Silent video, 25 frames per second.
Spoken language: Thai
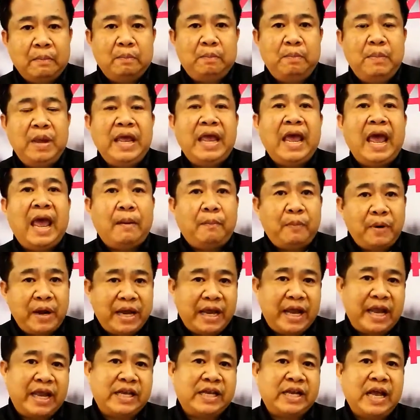มีแอปพลิเค
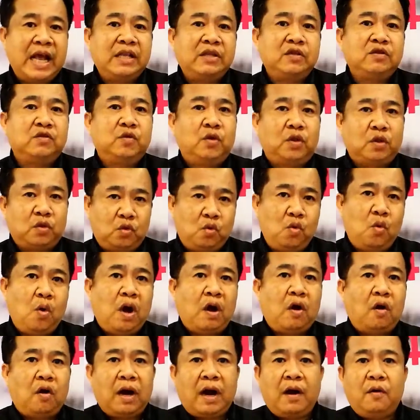ชัน ส่วนตัว
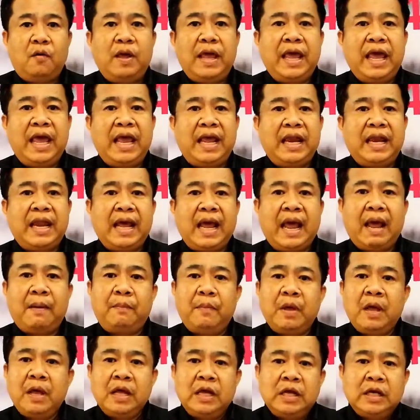ของเราเองนะครับ
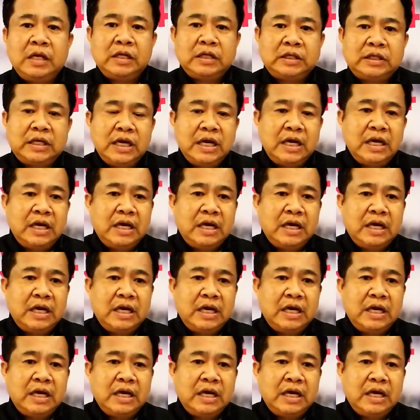ซึ่ง